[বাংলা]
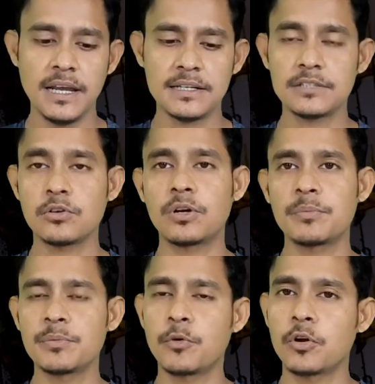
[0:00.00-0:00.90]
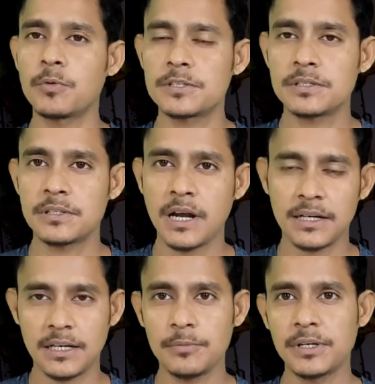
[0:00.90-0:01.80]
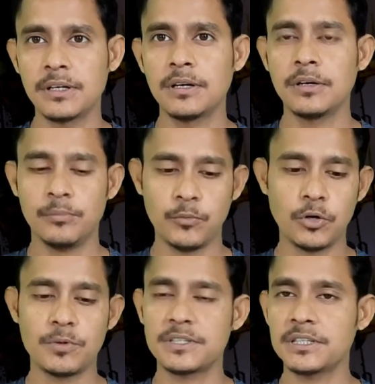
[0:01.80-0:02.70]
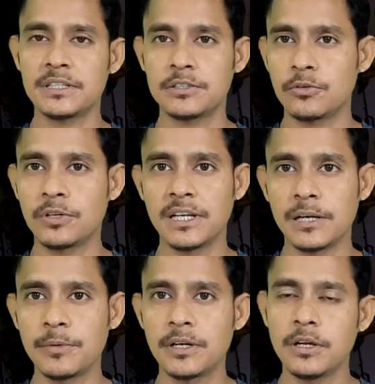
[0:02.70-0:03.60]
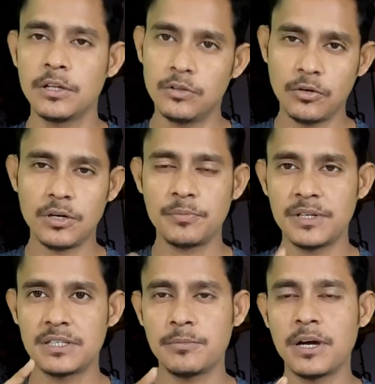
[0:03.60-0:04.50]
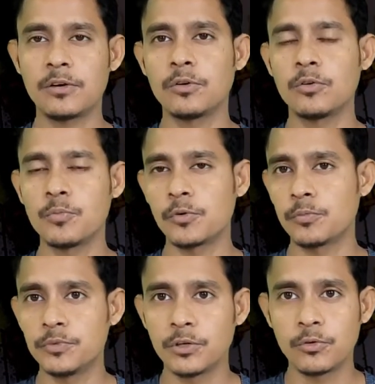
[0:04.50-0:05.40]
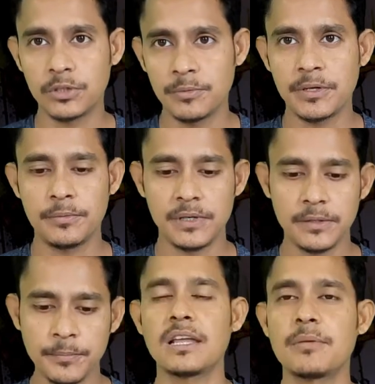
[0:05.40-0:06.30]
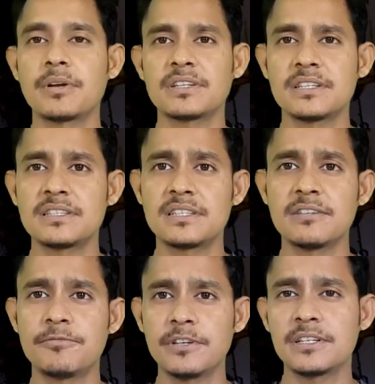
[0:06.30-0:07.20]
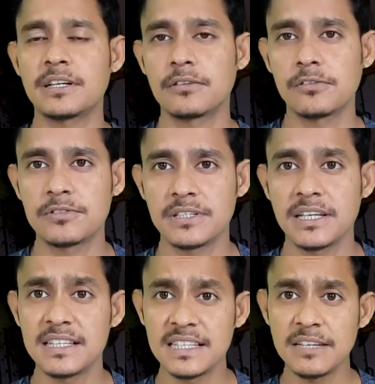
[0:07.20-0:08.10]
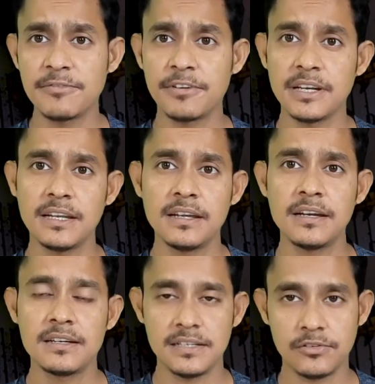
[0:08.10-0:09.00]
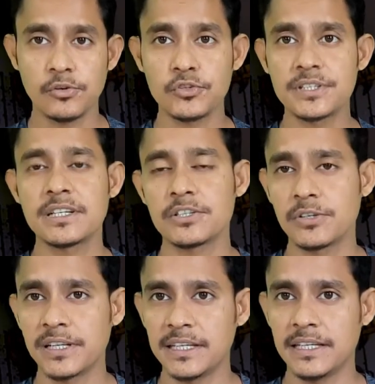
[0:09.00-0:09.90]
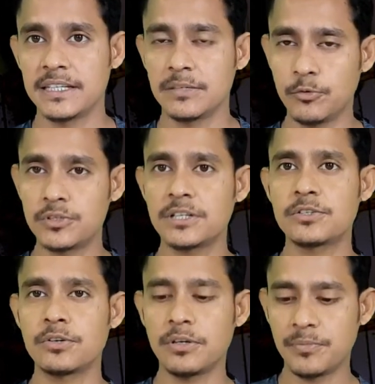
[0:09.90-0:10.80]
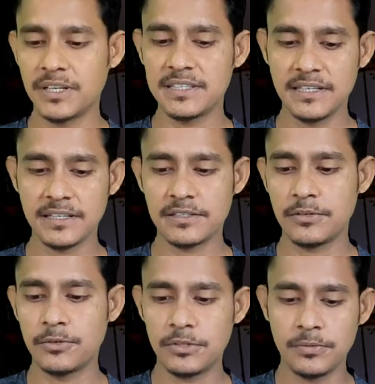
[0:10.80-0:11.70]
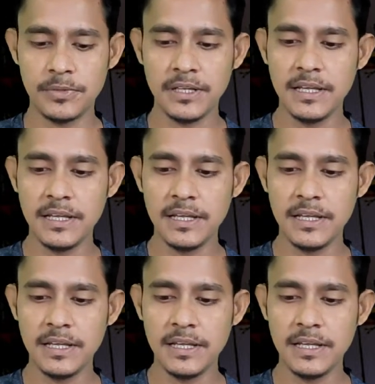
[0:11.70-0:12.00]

এটা যখন আপনি বড় মাছ আটকাবেন বড় মাছের সাথে যখন খেলবেন তখন আপনি এটা ভালো উপলব্ধিও করতে পারবেন এবার আসেন জি ফ্রি টেকনোলজি এই জি ফ্রি টেকনোলজিটা আসলে কি এটা বোঝার জন্য আপনাকে যে কাজটা করতে হবে